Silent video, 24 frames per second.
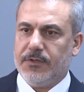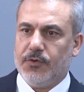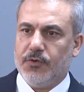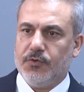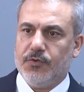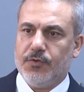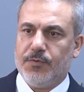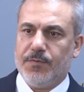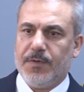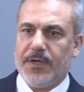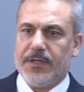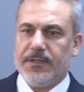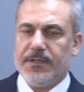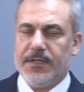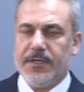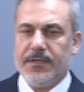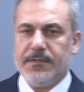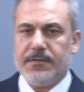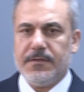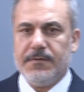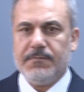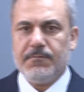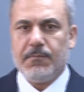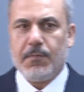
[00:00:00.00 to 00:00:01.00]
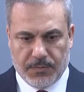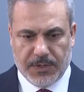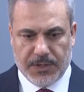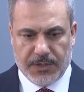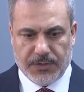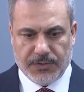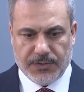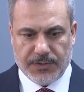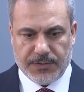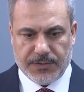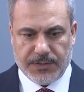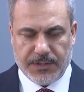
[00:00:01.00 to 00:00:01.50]
götürmekteyiz.
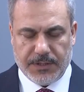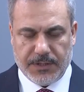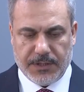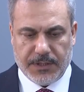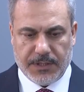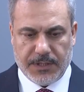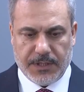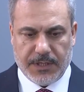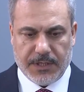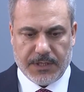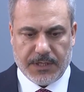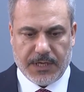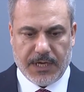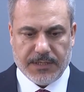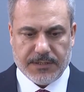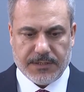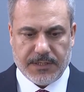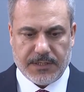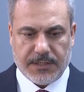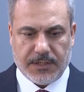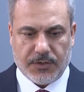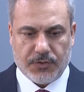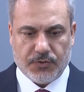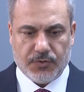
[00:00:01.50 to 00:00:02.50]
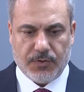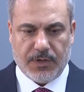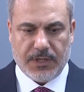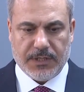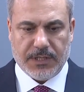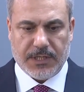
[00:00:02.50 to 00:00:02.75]
Birincisi e, Gazze'de şu